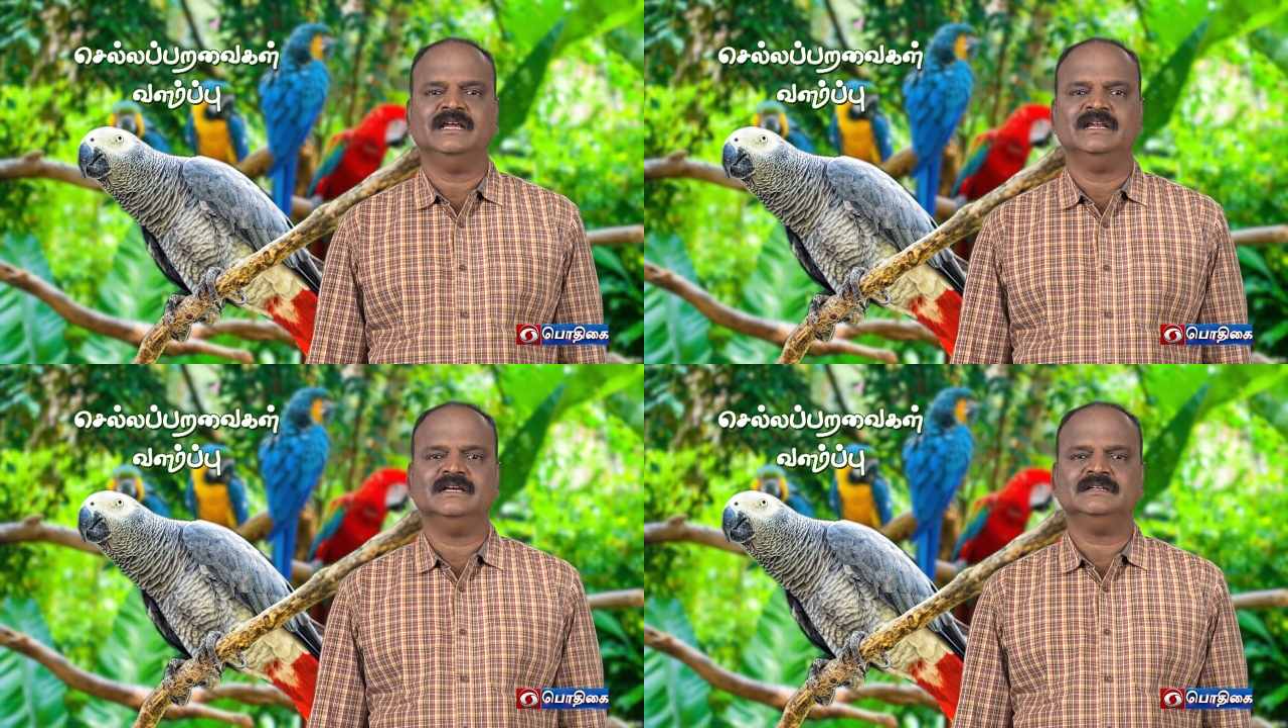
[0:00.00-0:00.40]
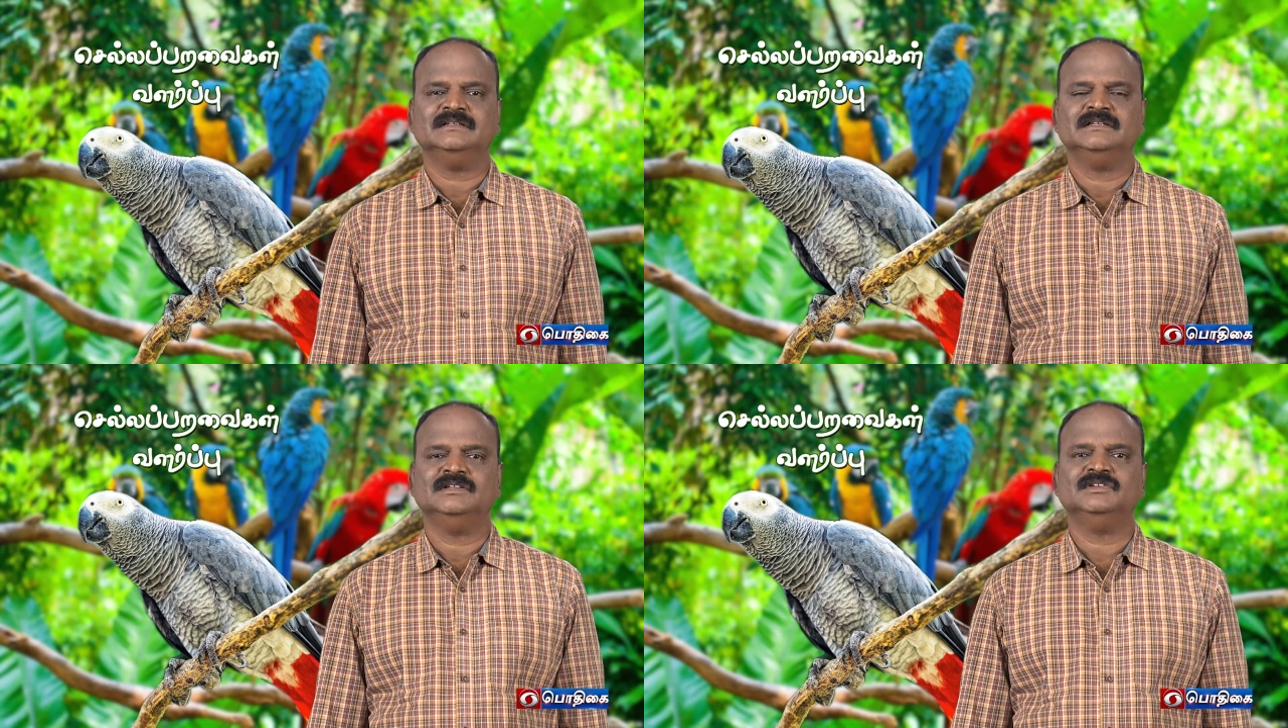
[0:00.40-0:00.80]
ஏன்னா
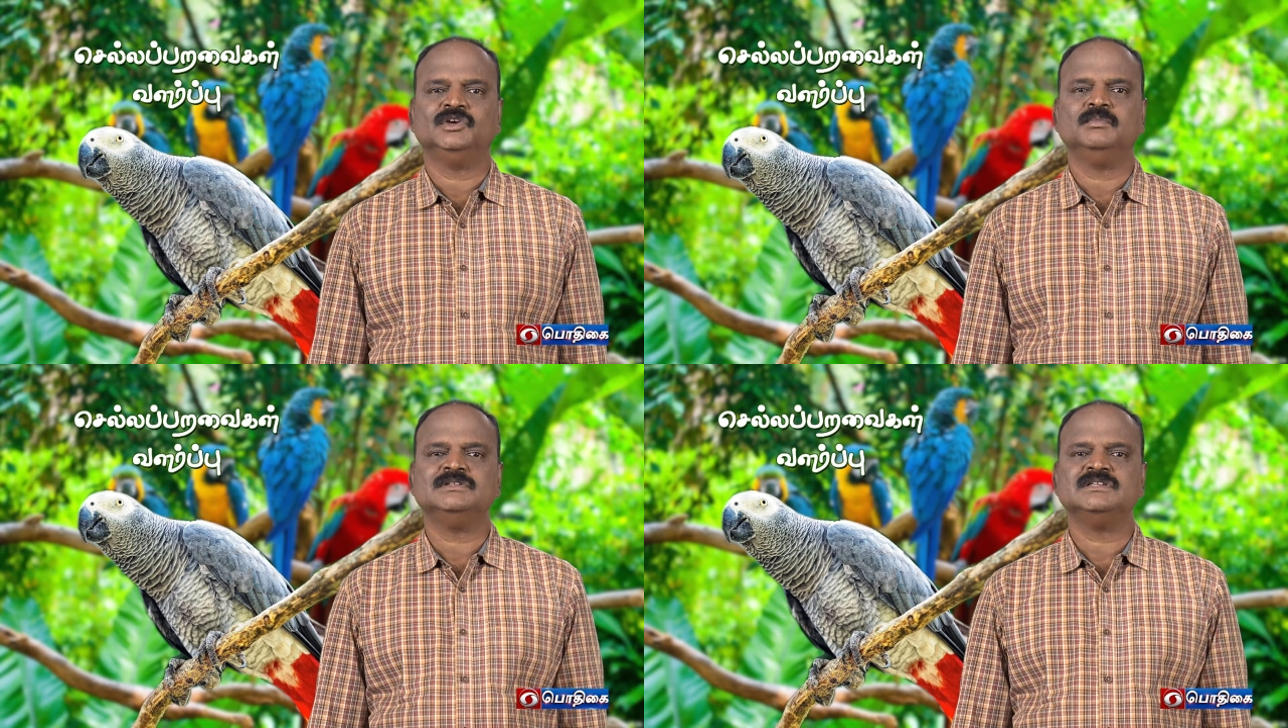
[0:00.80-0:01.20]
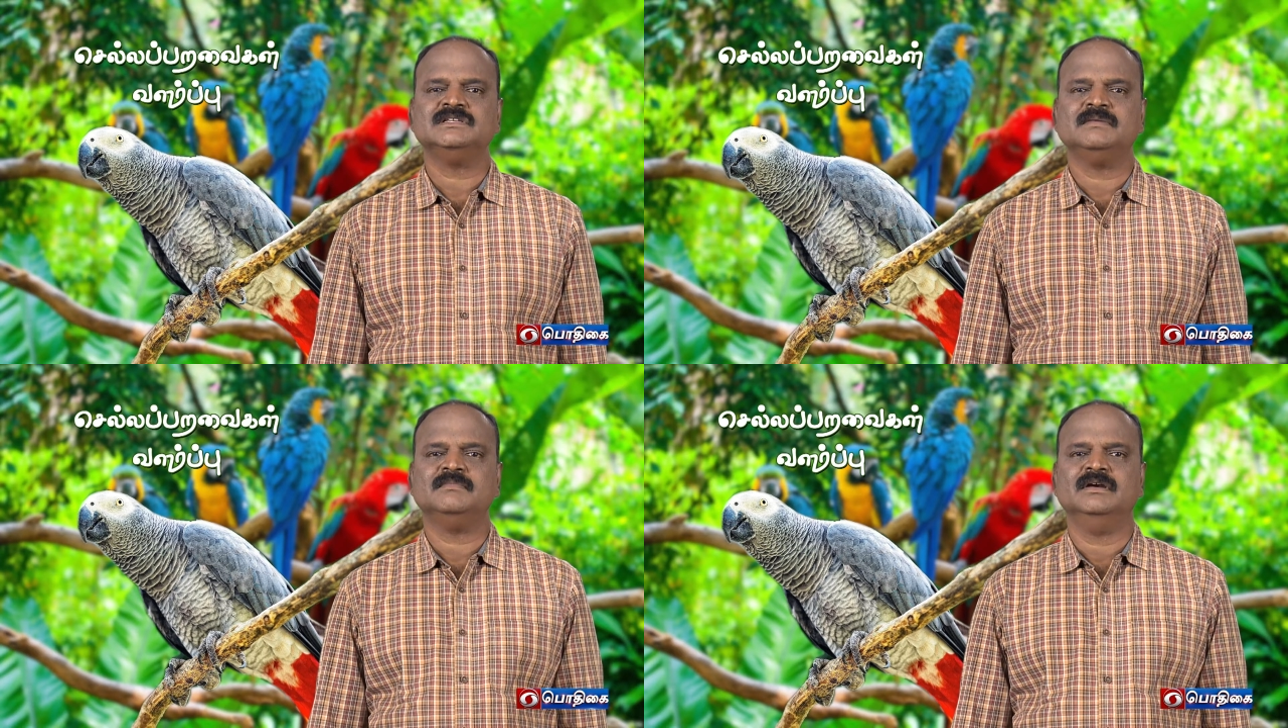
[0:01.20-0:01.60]
இது வந்து ரொம்ப
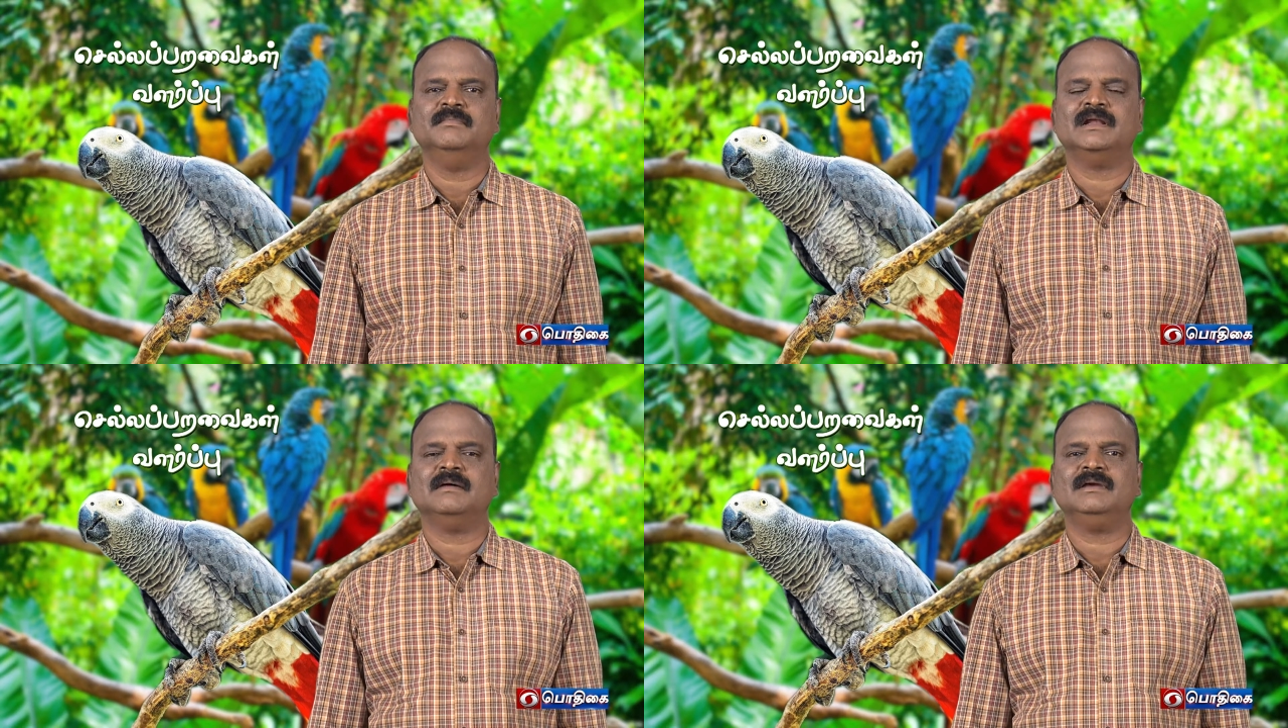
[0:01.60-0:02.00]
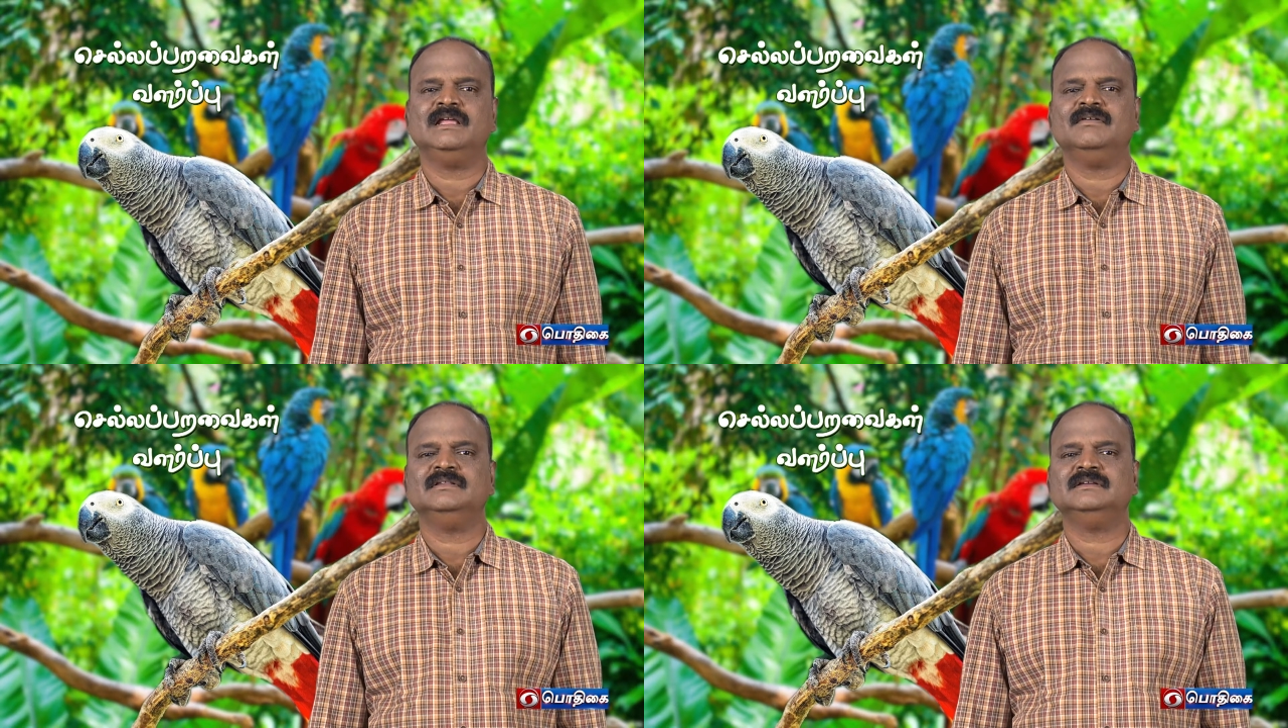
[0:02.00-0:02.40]
சின்ன பேர்டு இப்போ நம்மளே
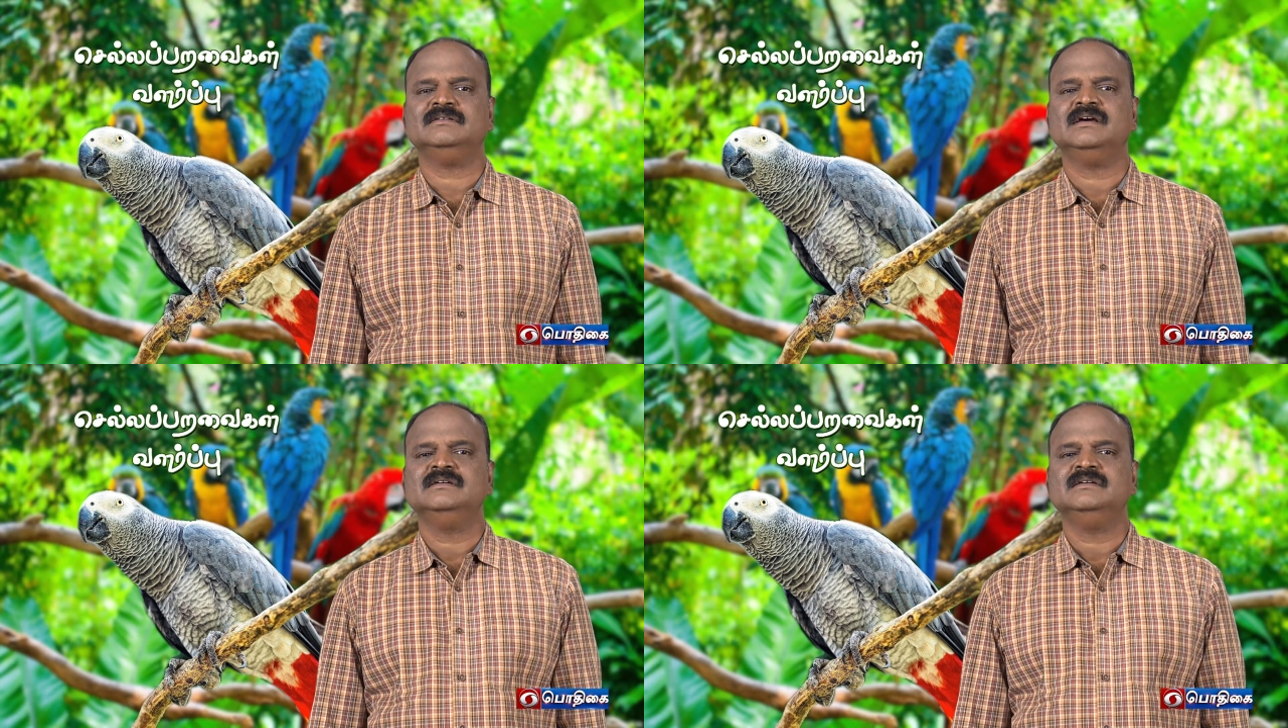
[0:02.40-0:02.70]
வந்து